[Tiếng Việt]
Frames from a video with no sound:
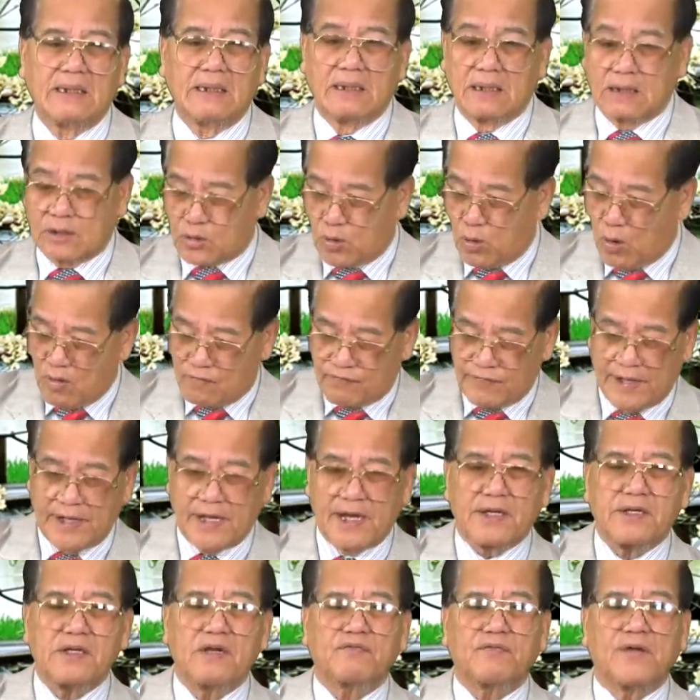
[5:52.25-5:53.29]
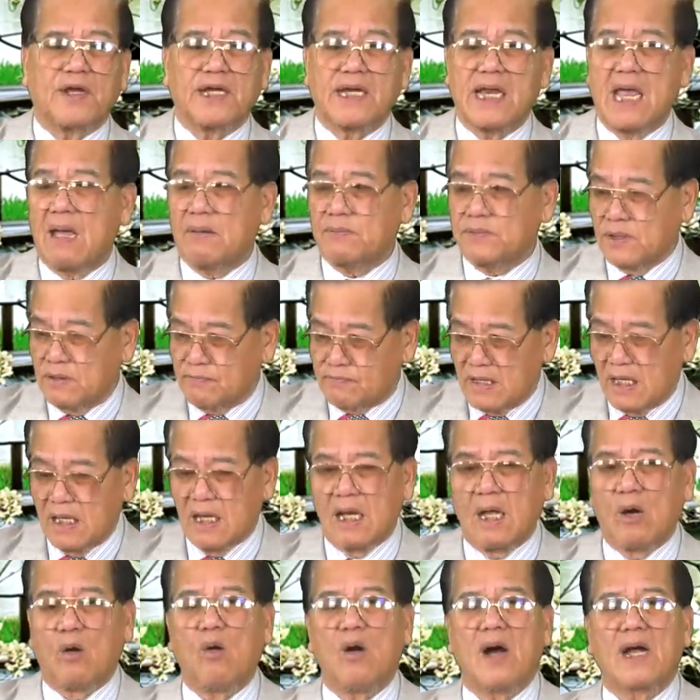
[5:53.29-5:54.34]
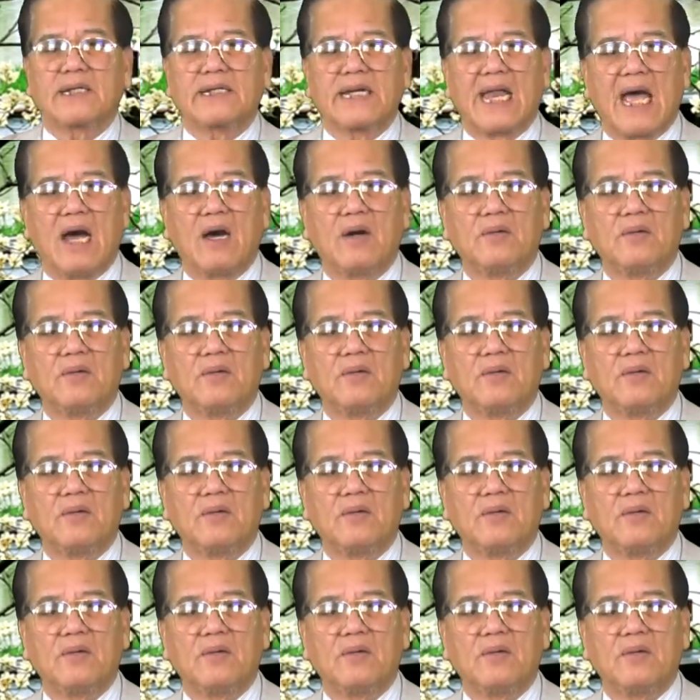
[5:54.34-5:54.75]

thuộc về đất nước Việt Nam nhưng vẫn là hoang đảo.